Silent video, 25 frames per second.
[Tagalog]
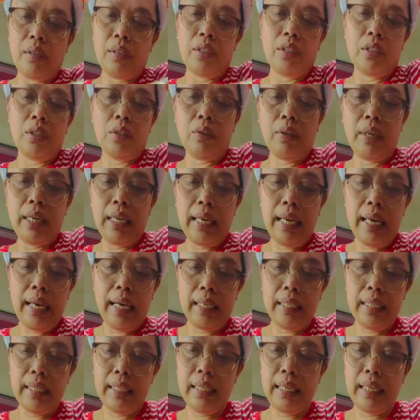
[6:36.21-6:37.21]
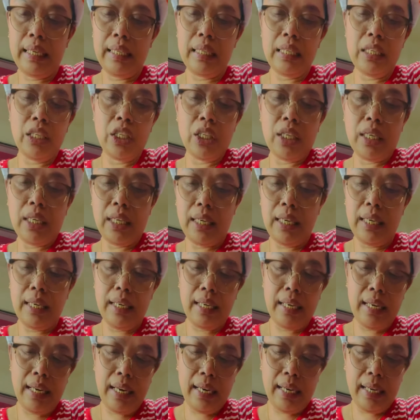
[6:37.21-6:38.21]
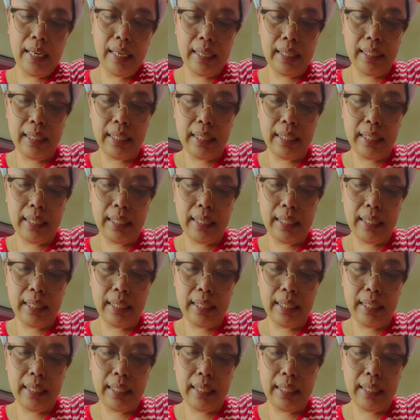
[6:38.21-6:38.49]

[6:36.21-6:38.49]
So, kailangan na natin siyang ilagay